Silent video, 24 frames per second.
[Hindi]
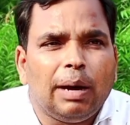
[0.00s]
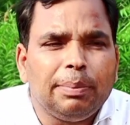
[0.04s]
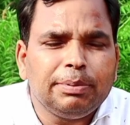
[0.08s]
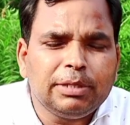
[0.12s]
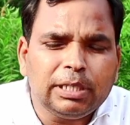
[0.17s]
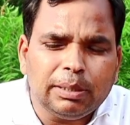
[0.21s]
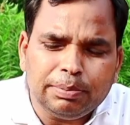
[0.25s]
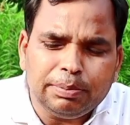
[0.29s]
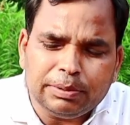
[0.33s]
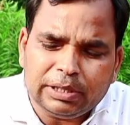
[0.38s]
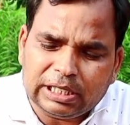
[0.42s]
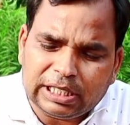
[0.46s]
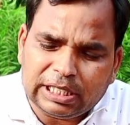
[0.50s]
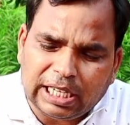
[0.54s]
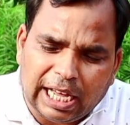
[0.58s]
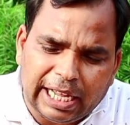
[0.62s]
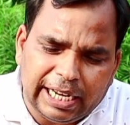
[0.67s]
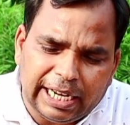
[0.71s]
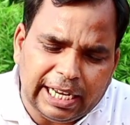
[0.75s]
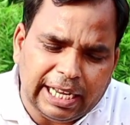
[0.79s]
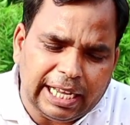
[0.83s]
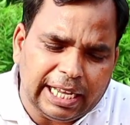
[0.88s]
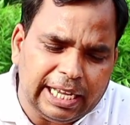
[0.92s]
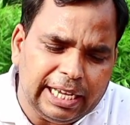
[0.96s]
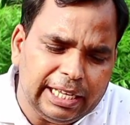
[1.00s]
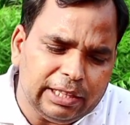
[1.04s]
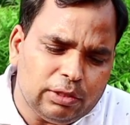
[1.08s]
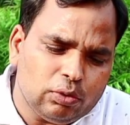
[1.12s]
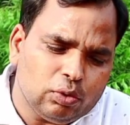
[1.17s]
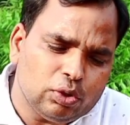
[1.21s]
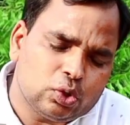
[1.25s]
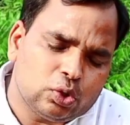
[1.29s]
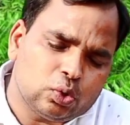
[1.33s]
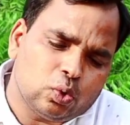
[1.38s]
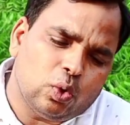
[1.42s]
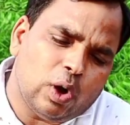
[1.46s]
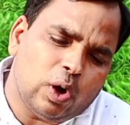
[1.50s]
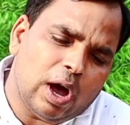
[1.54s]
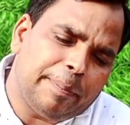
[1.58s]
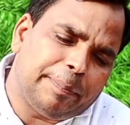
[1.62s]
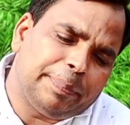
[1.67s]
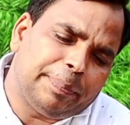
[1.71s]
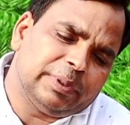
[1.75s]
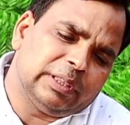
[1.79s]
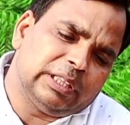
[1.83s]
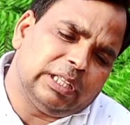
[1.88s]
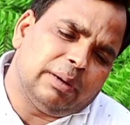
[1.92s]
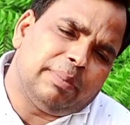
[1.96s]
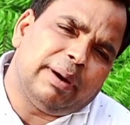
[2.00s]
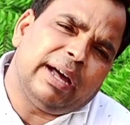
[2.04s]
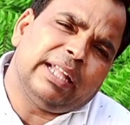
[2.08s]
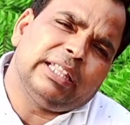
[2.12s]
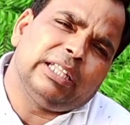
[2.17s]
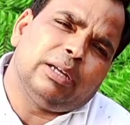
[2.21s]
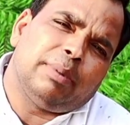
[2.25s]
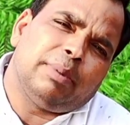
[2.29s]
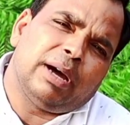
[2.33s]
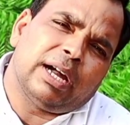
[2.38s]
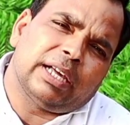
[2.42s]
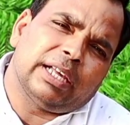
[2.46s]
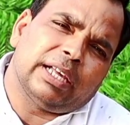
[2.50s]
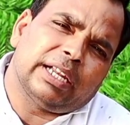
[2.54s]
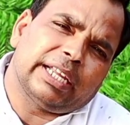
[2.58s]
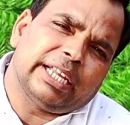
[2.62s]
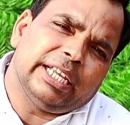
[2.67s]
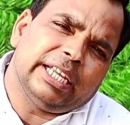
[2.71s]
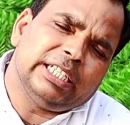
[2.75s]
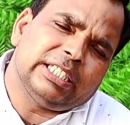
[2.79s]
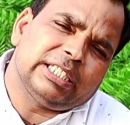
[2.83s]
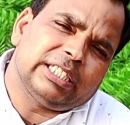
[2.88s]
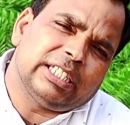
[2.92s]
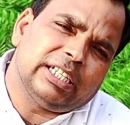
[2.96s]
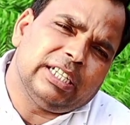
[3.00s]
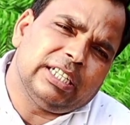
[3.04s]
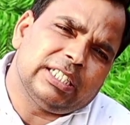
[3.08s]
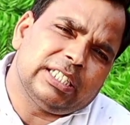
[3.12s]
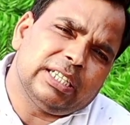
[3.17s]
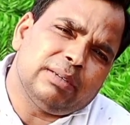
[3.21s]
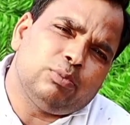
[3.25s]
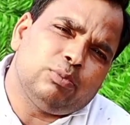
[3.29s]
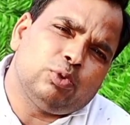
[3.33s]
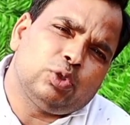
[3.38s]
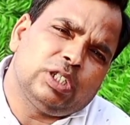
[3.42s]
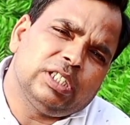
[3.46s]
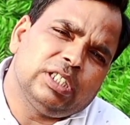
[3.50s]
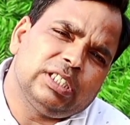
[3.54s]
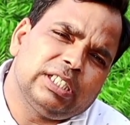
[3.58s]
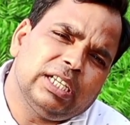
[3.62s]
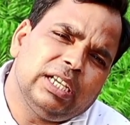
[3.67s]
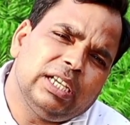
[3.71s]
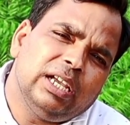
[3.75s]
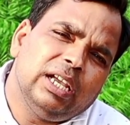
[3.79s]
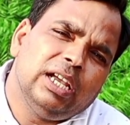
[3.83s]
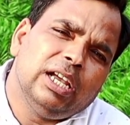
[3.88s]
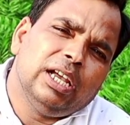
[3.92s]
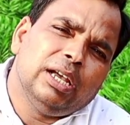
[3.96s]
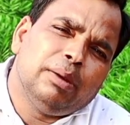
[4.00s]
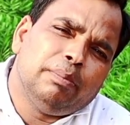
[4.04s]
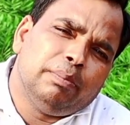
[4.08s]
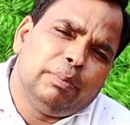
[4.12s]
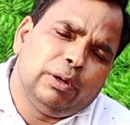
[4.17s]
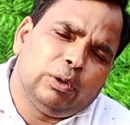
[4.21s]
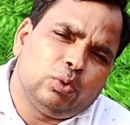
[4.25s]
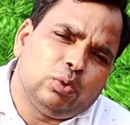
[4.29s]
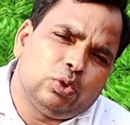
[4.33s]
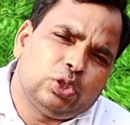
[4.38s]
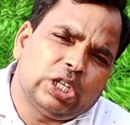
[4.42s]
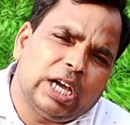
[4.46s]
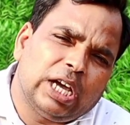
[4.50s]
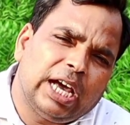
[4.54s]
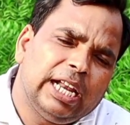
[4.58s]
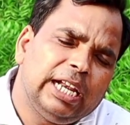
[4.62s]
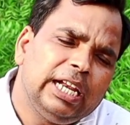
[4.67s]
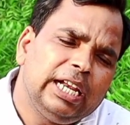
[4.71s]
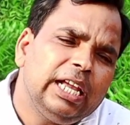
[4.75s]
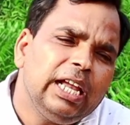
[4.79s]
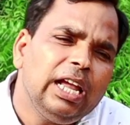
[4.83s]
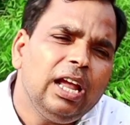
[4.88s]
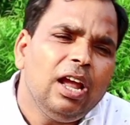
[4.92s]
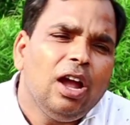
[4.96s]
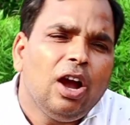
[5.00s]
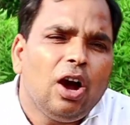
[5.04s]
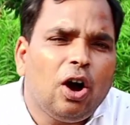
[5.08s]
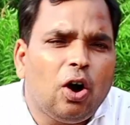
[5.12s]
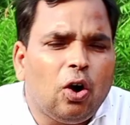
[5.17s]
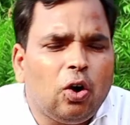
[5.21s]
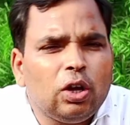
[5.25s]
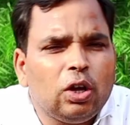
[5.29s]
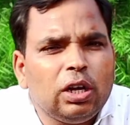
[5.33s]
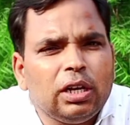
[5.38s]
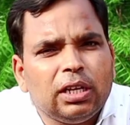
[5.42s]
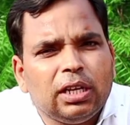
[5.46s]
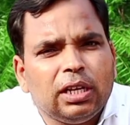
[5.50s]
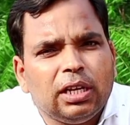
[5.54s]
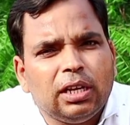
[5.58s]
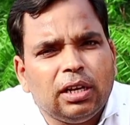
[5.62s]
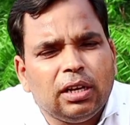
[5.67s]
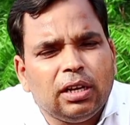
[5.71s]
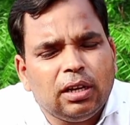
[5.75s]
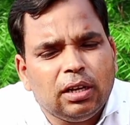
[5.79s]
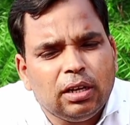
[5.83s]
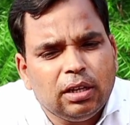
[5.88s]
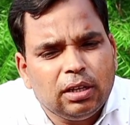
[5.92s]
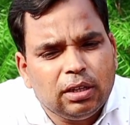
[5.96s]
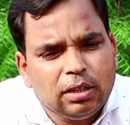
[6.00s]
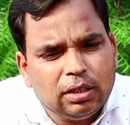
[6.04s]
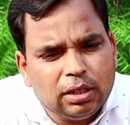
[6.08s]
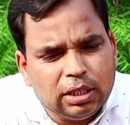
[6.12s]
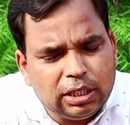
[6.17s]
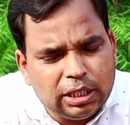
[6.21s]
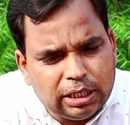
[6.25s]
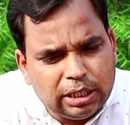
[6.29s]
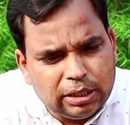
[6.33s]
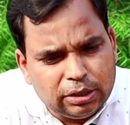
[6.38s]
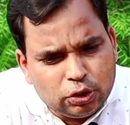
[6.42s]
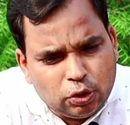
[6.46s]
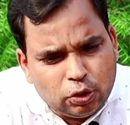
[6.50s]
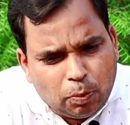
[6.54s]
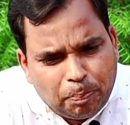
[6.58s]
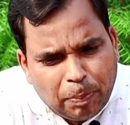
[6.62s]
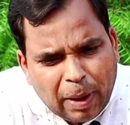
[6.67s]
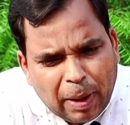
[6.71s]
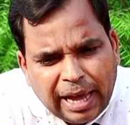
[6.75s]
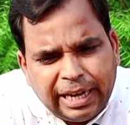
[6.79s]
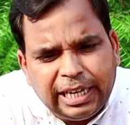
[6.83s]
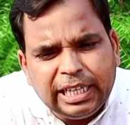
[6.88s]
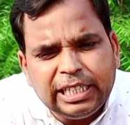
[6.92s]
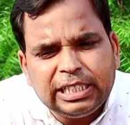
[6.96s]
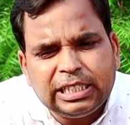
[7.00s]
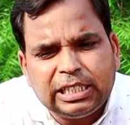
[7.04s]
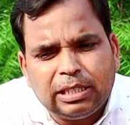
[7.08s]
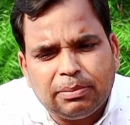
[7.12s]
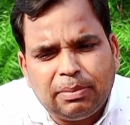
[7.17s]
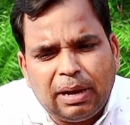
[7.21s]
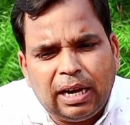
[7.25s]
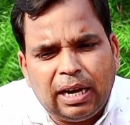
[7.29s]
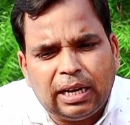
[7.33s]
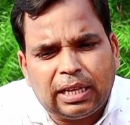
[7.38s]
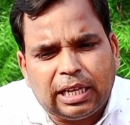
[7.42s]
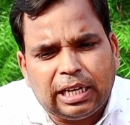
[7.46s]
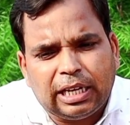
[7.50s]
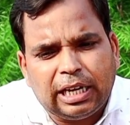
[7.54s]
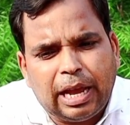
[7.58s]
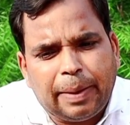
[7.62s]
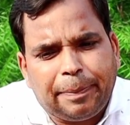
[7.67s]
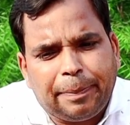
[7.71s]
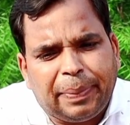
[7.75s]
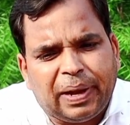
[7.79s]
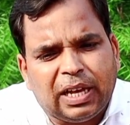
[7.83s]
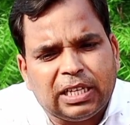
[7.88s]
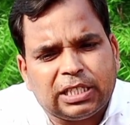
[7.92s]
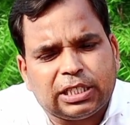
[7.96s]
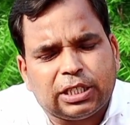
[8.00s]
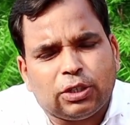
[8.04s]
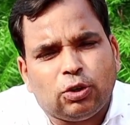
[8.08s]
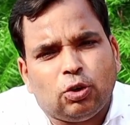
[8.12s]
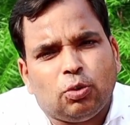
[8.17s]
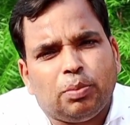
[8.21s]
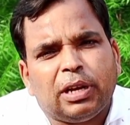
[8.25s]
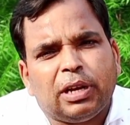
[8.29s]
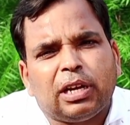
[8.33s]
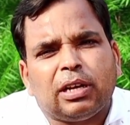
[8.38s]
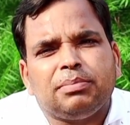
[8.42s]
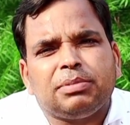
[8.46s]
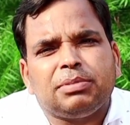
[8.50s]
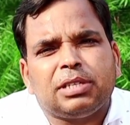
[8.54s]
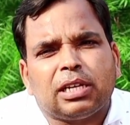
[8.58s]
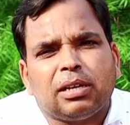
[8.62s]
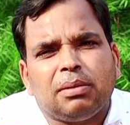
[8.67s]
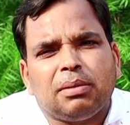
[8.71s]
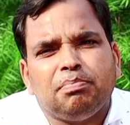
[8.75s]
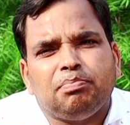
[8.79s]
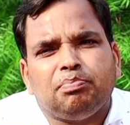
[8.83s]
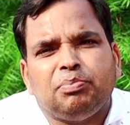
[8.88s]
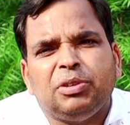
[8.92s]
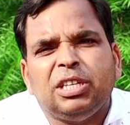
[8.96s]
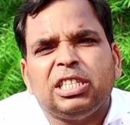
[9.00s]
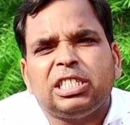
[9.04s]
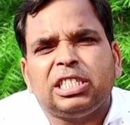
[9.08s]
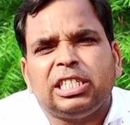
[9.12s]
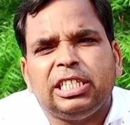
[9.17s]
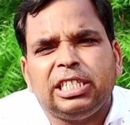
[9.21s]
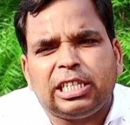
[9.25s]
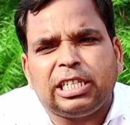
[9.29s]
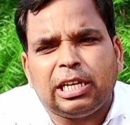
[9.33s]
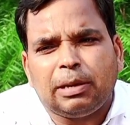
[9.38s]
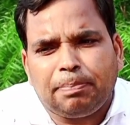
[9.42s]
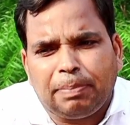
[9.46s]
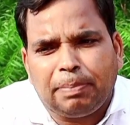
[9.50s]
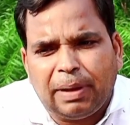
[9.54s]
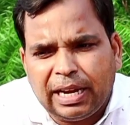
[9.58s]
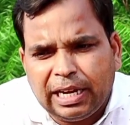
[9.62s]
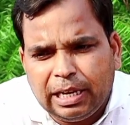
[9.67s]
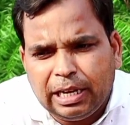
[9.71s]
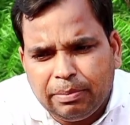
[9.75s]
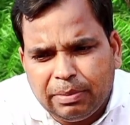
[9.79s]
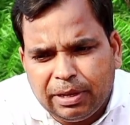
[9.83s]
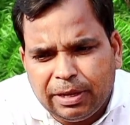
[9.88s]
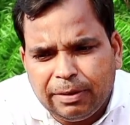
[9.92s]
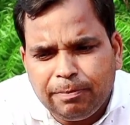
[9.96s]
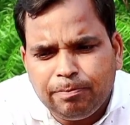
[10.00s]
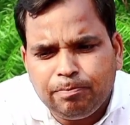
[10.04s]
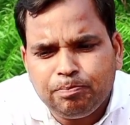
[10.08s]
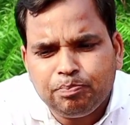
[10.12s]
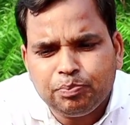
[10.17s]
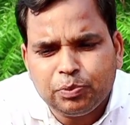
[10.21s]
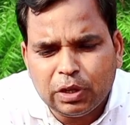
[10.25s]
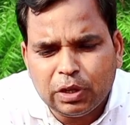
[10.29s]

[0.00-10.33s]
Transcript: अब जब छानेंगे तो इसको आप दबा दबा करके इस तरह से मुट्ठी से बिल्कुल छान लें और जो पानी इस्तेमाल करना है पाँच किलो में कम से कम बीस लीटर पानी में